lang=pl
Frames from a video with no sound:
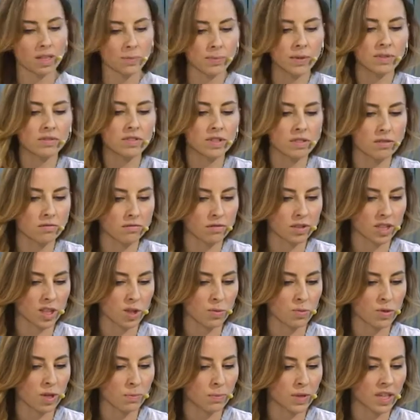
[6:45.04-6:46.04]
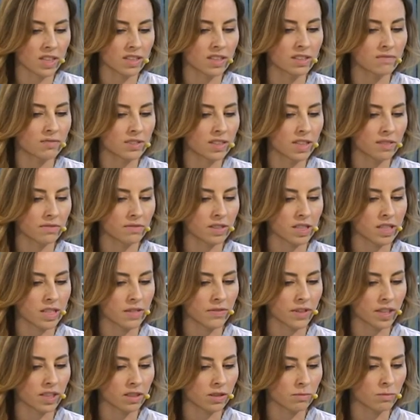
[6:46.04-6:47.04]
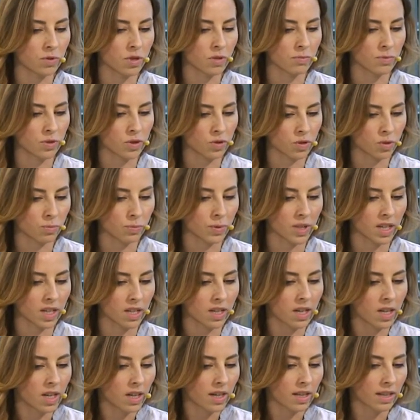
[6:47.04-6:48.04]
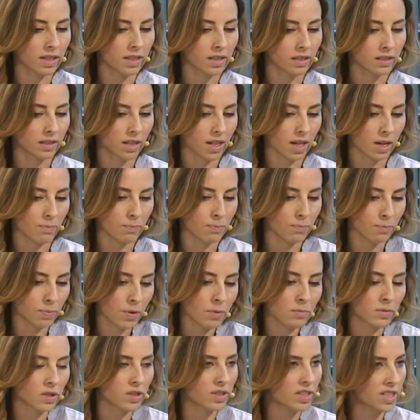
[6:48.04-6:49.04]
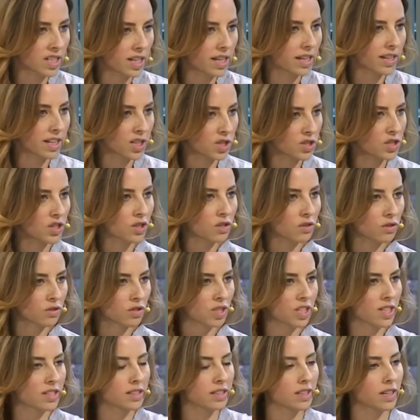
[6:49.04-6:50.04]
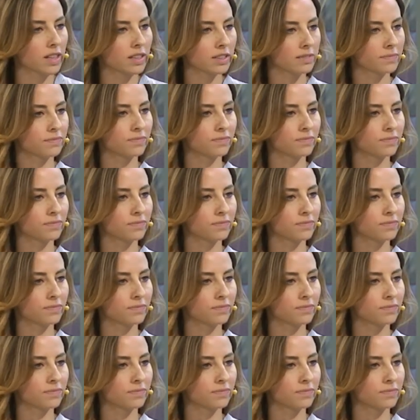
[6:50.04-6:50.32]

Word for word: naprawdę są to też przepiękne wydawnictwa i to może być super e, taka pomoc dla każdego rodzica.